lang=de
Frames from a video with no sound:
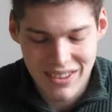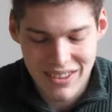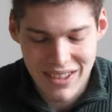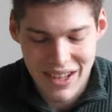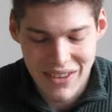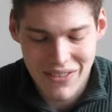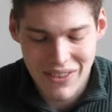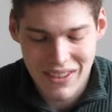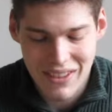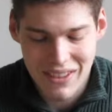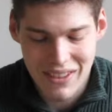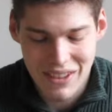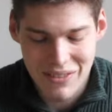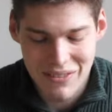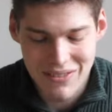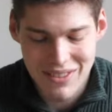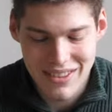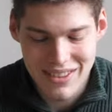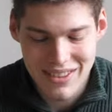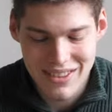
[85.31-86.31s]
da werde ich
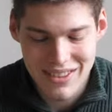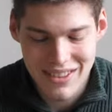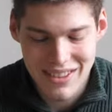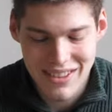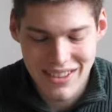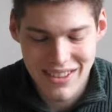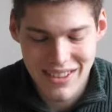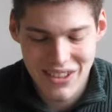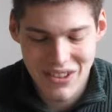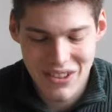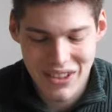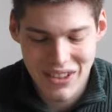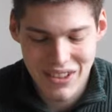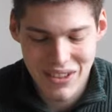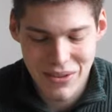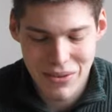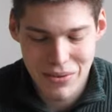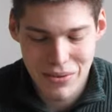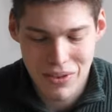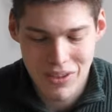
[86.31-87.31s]
eben das Gedicht
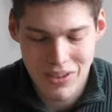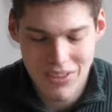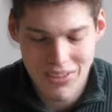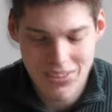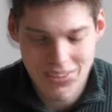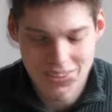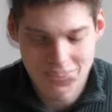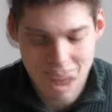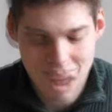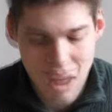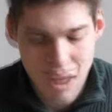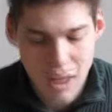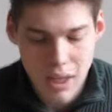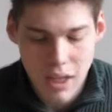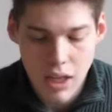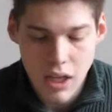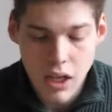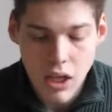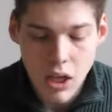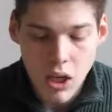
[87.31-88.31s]
heute vorlesen.
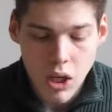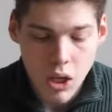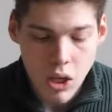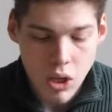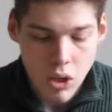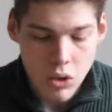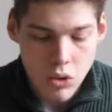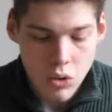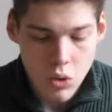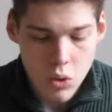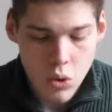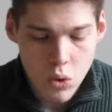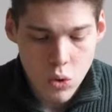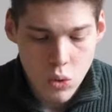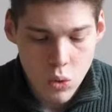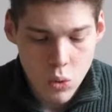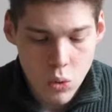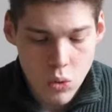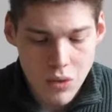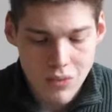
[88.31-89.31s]

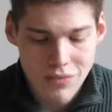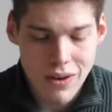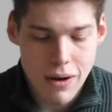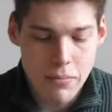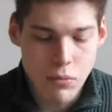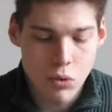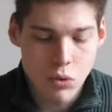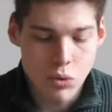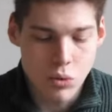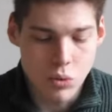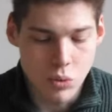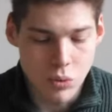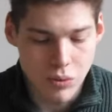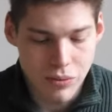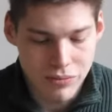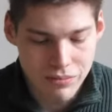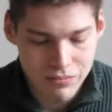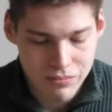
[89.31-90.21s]
Tohu Babohu.